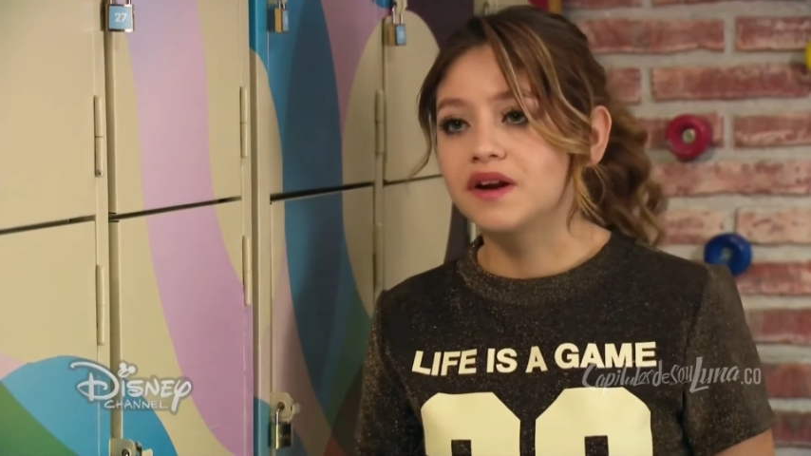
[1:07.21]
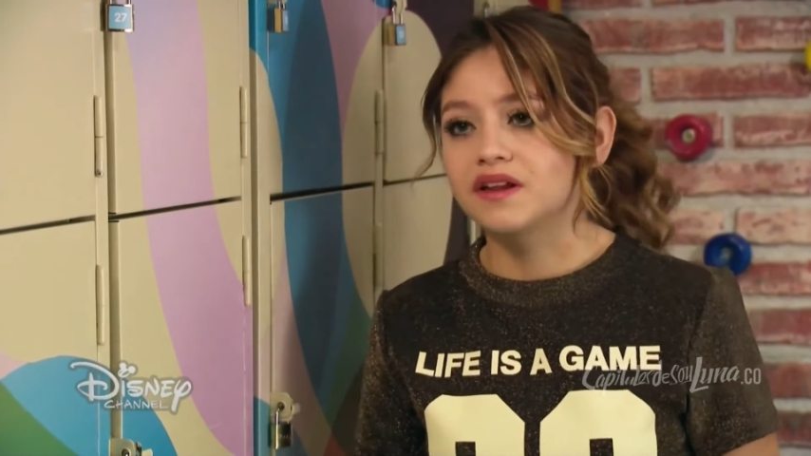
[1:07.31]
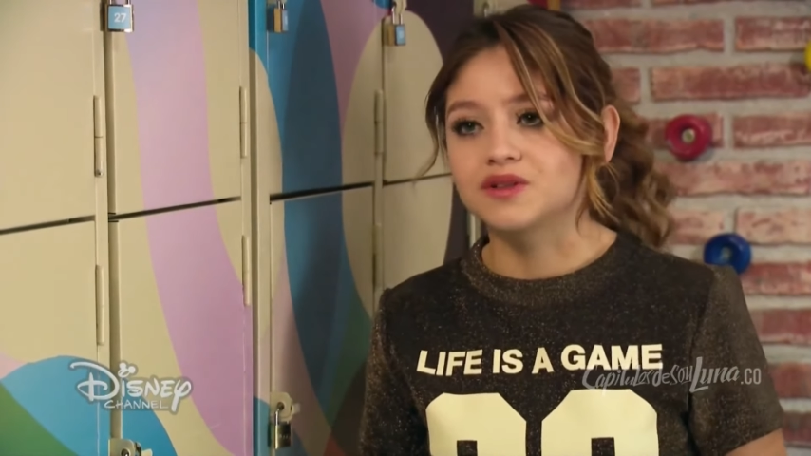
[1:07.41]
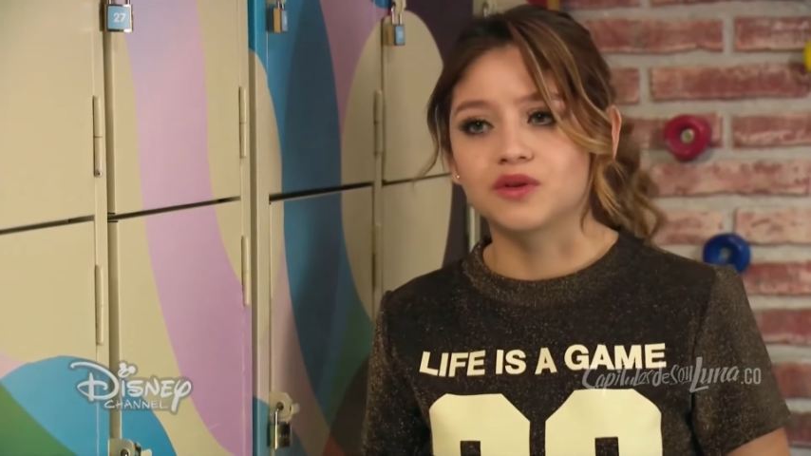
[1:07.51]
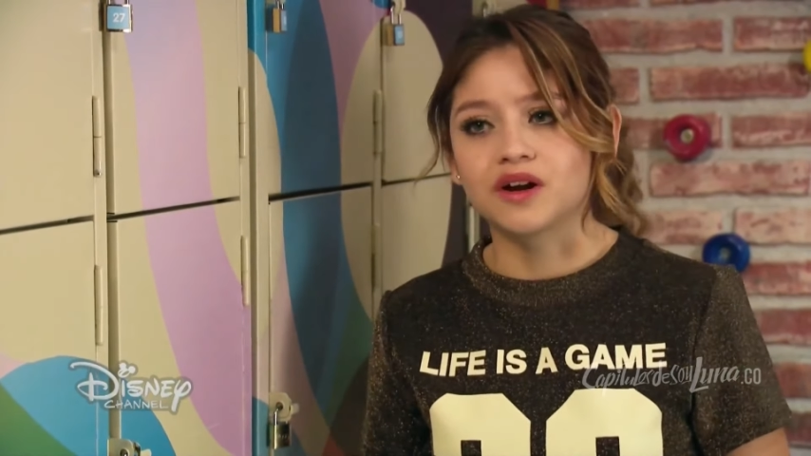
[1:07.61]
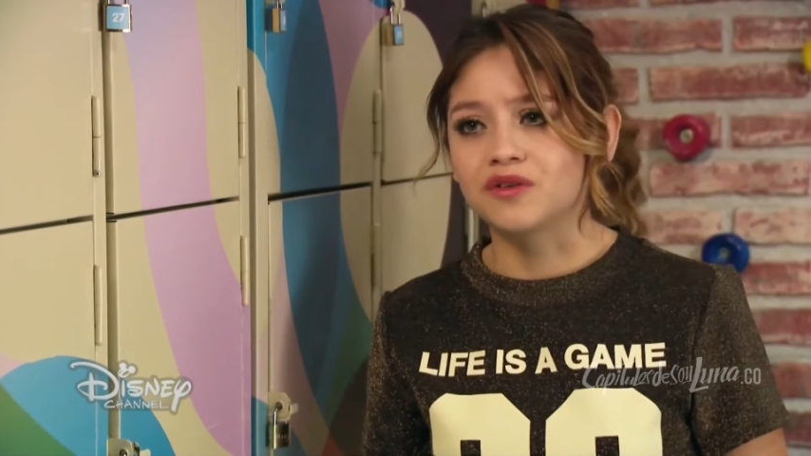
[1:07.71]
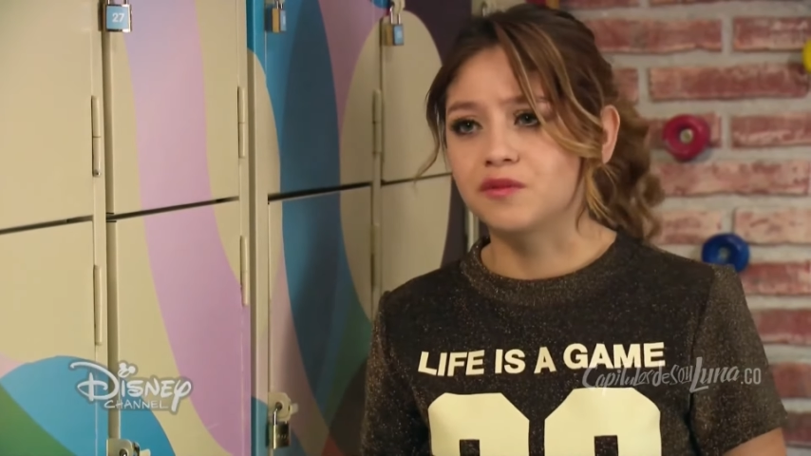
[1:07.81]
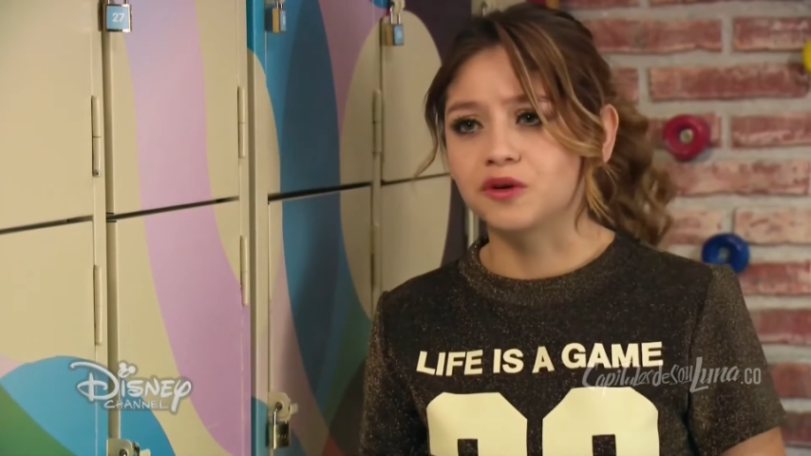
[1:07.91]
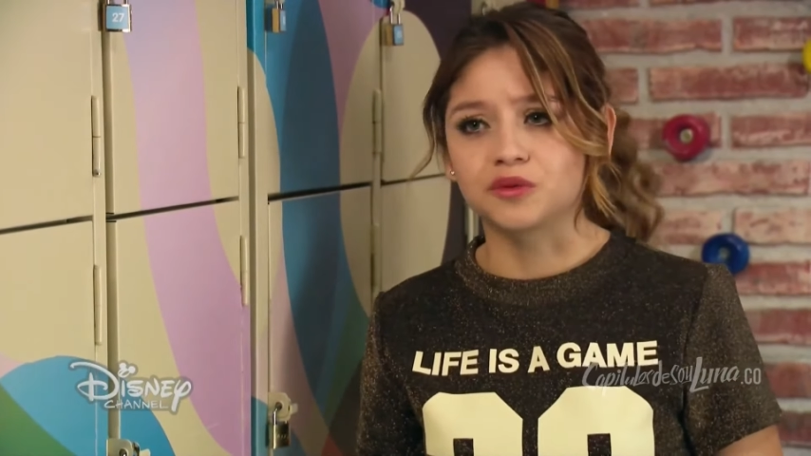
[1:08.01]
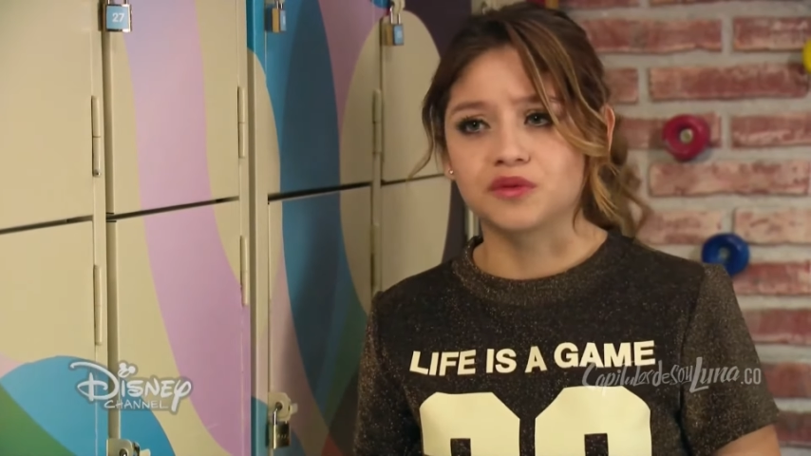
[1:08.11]
pierda su
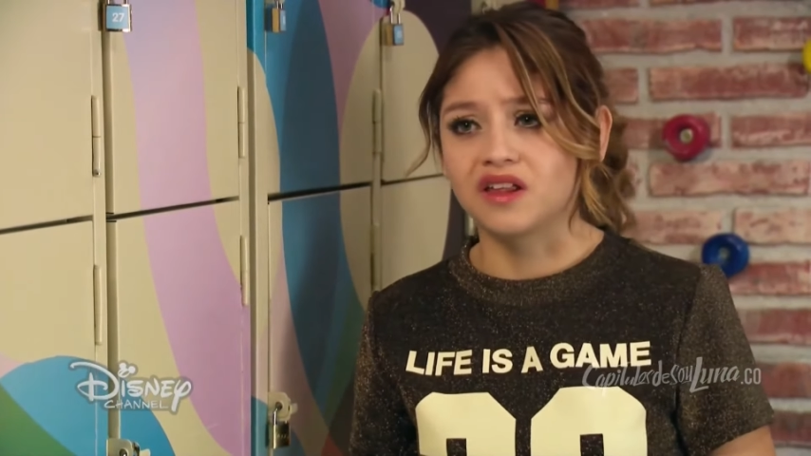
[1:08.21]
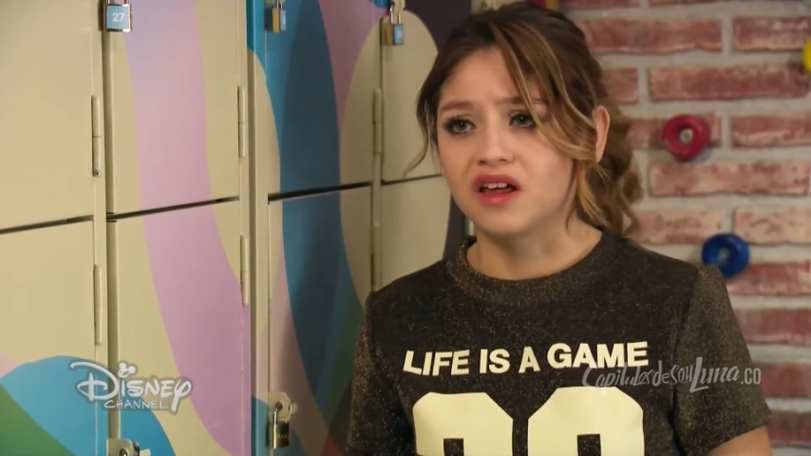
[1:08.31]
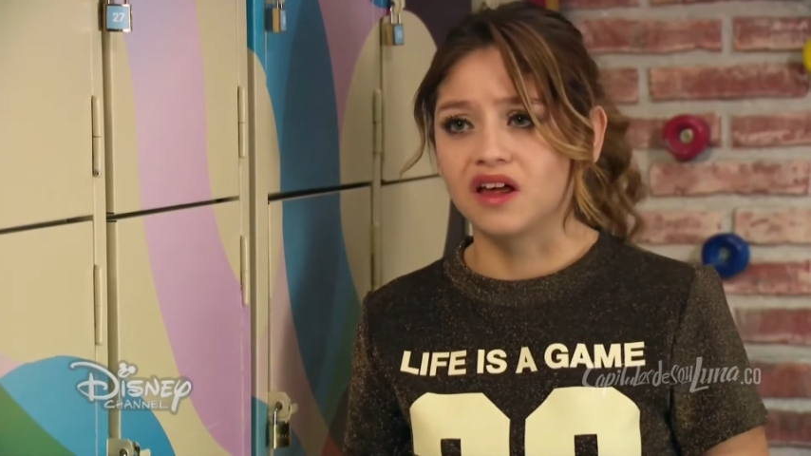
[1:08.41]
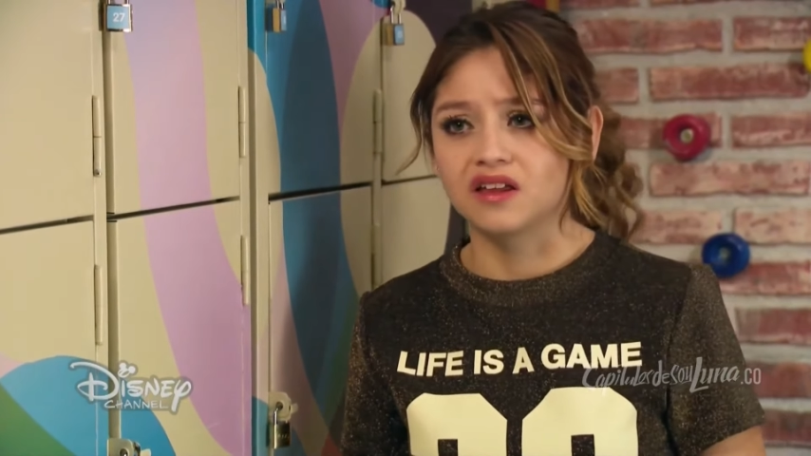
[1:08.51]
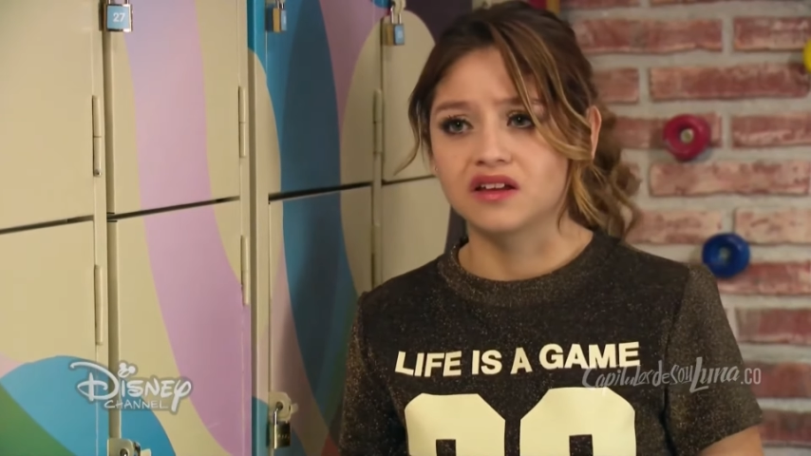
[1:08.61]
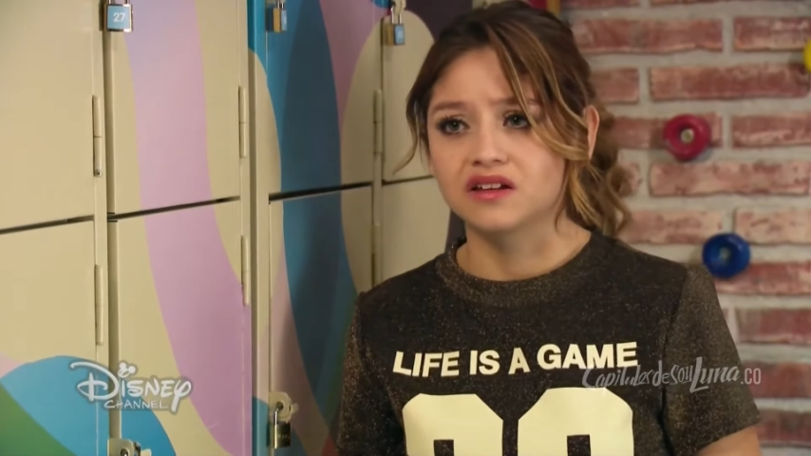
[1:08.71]
gran oportunidad.